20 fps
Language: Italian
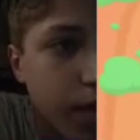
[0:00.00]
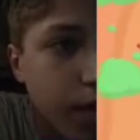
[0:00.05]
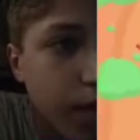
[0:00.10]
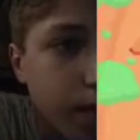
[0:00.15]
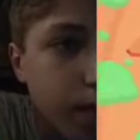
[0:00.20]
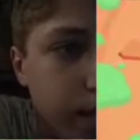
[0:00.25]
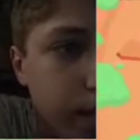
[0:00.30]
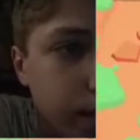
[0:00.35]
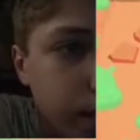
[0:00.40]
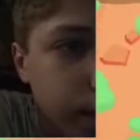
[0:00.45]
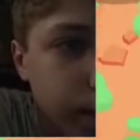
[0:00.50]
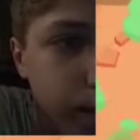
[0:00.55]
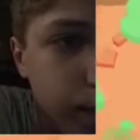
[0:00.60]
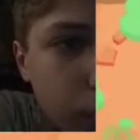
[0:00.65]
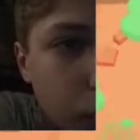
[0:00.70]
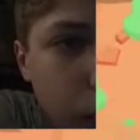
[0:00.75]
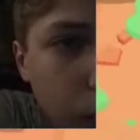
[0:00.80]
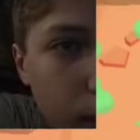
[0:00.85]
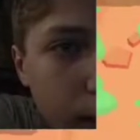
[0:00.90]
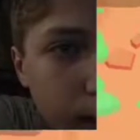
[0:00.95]
No,
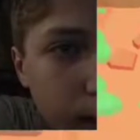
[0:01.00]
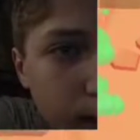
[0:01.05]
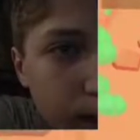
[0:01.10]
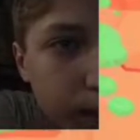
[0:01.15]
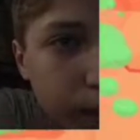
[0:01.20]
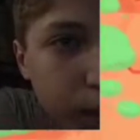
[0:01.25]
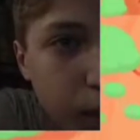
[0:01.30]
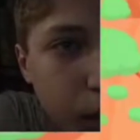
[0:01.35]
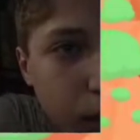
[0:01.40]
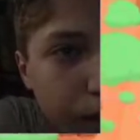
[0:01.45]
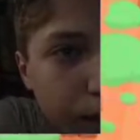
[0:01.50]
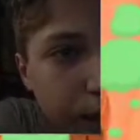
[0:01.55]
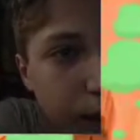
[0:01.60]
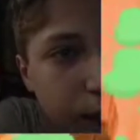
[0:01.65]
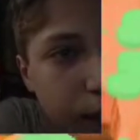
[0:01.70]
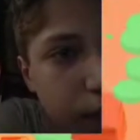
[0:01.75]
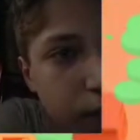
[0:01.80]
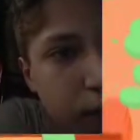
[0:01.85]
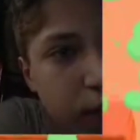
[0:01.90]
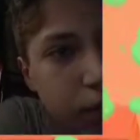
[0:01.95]
però fra... No, ti
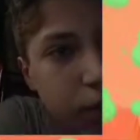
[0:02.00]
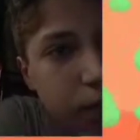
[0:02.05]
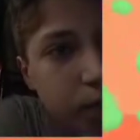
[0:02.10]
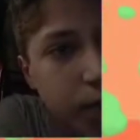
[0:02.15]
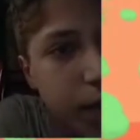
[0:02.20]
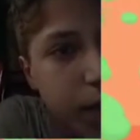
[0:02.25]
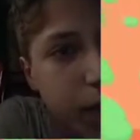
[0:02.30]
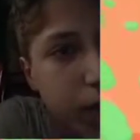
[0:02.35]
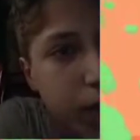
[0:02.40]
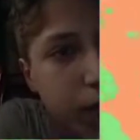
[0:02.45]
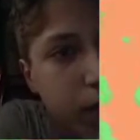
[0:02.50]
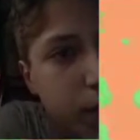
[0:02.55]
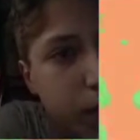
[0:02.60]
prego, ti prego, ti prego.